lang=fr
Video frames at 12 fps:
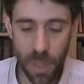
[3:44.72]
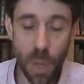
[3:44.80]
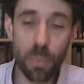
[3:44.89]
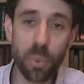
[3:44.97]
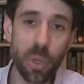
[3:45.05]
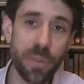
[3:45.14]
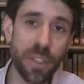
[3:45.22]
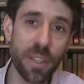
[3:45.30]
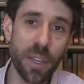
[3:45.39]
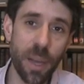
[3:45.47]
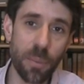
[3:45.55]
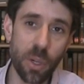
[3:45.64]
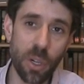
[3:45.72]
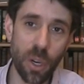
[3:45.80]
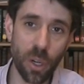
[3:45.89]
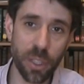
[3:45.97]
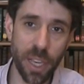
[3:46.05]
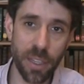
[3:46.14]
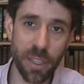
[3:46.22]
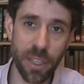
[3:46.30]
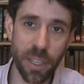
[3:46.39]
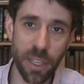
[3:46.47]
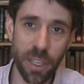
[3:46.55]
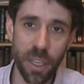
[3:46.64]
Pour éviter la mort,
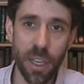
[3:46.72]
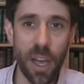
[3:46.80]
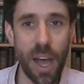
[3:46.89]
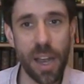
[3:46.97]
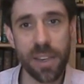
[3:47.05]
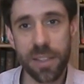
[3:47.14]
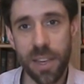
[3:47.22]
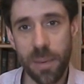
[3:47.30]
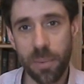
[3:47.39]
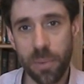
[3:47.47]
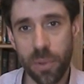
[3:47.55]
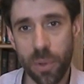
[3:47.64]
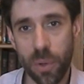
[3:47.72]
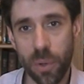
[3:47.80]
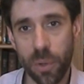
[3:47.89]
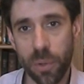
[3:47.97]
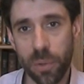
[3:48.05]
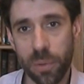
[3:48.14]
Galilée accepte euh,